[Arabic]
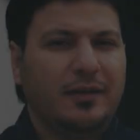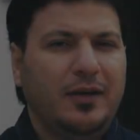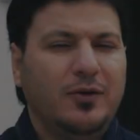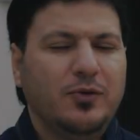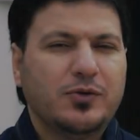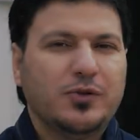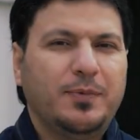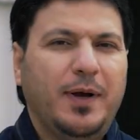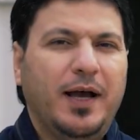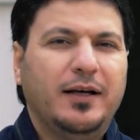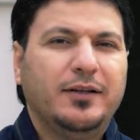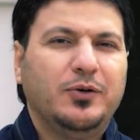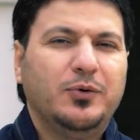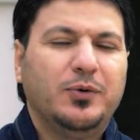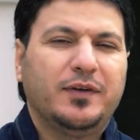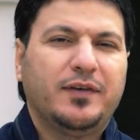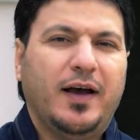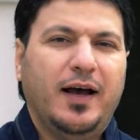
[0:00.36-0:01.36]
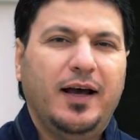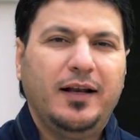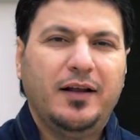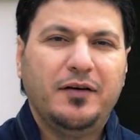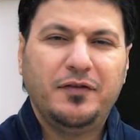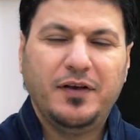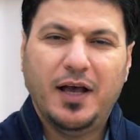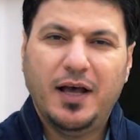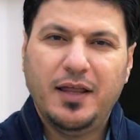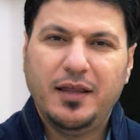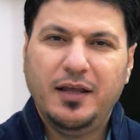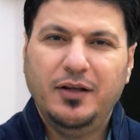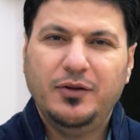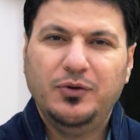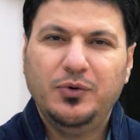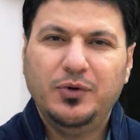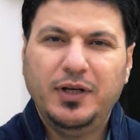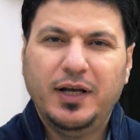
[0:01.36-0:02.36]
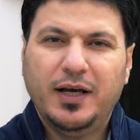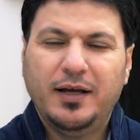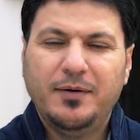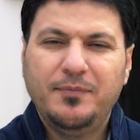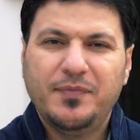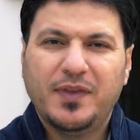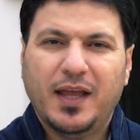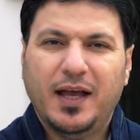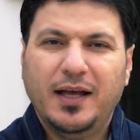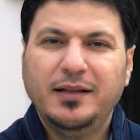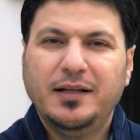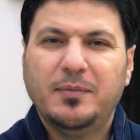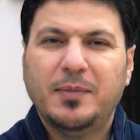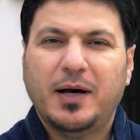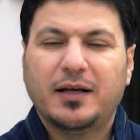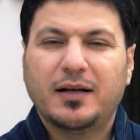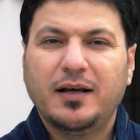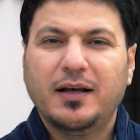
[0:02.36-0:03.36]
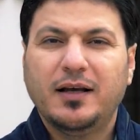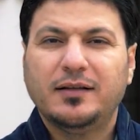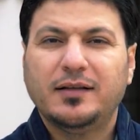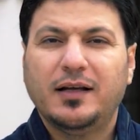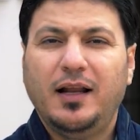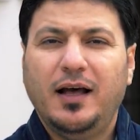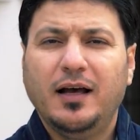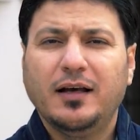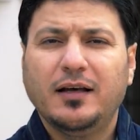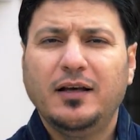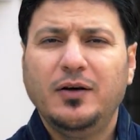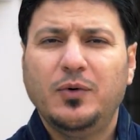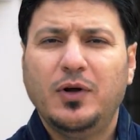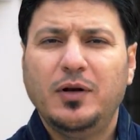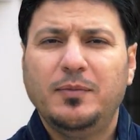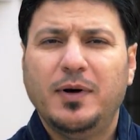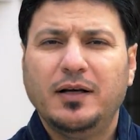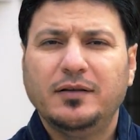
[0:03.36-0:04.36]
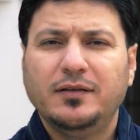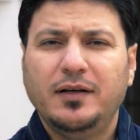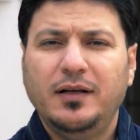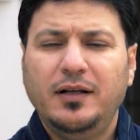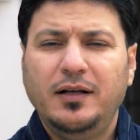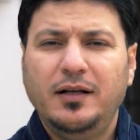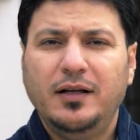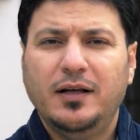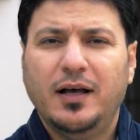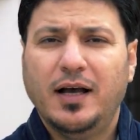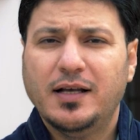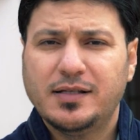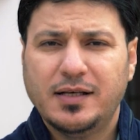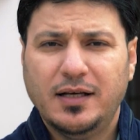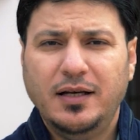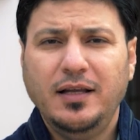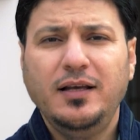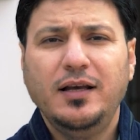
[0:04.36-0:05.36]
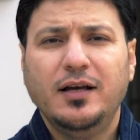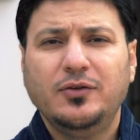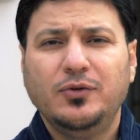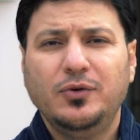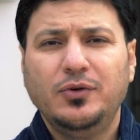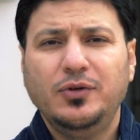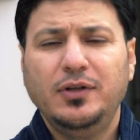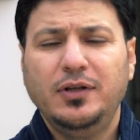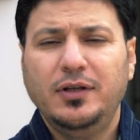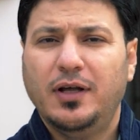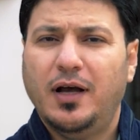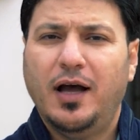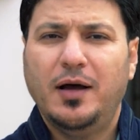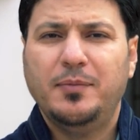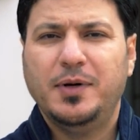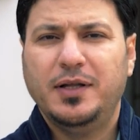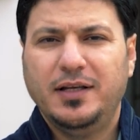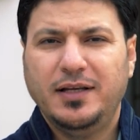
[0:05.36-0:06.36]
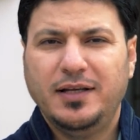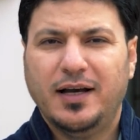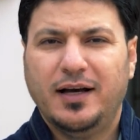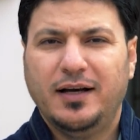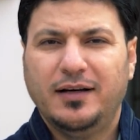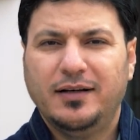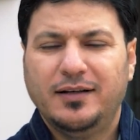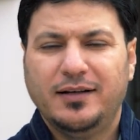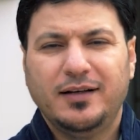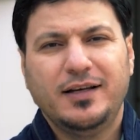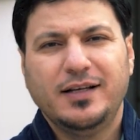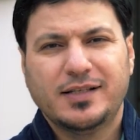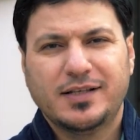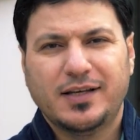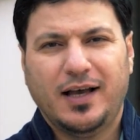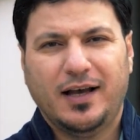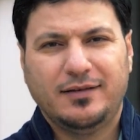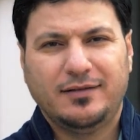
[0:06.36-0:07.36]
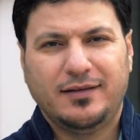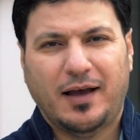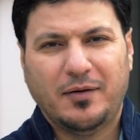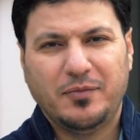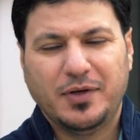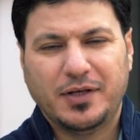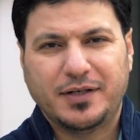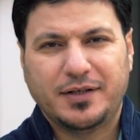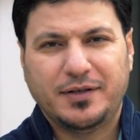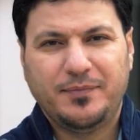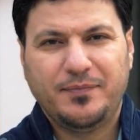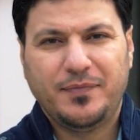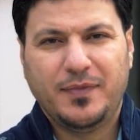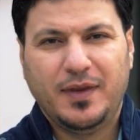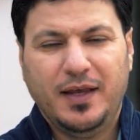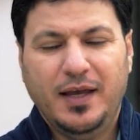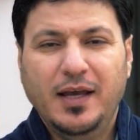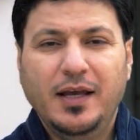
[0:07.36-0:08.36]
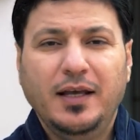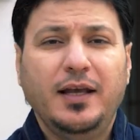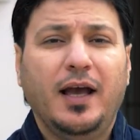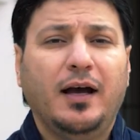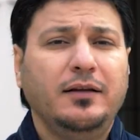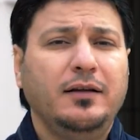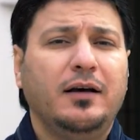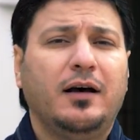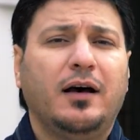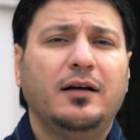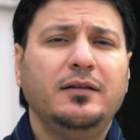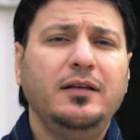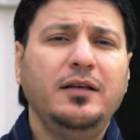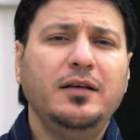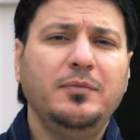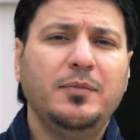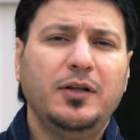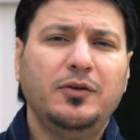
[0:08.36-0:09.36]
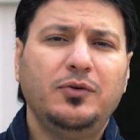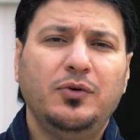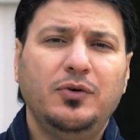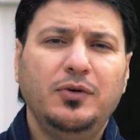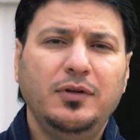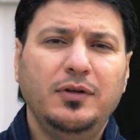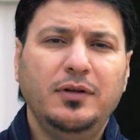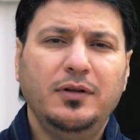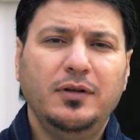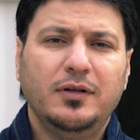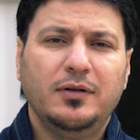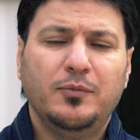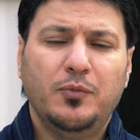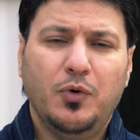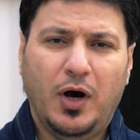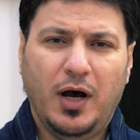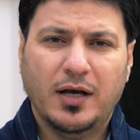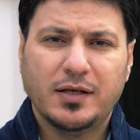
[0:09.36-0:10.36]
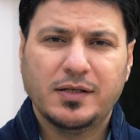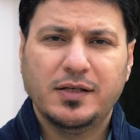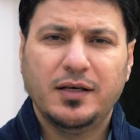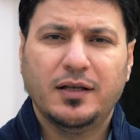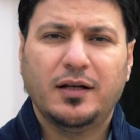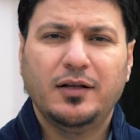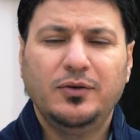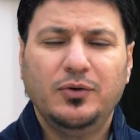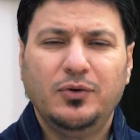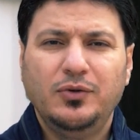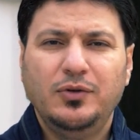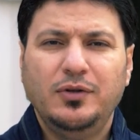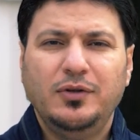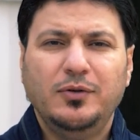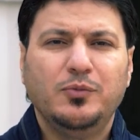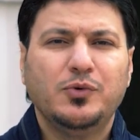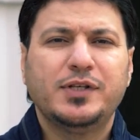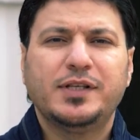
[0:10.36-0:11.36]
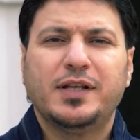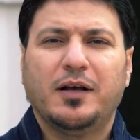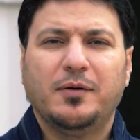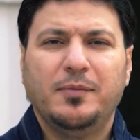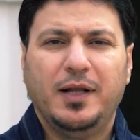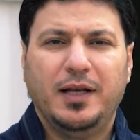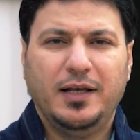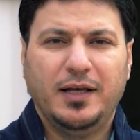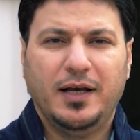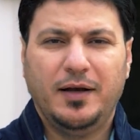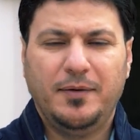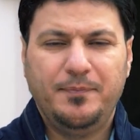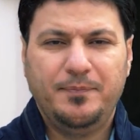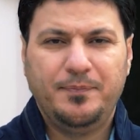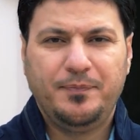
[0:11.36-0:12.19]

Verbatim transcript: الله سبحانه وتعالى في هذه الدنيا ان معركه الحق والباطل ازليه ابديه ان صح التعبير يعني قديمه معاصره مستقبليه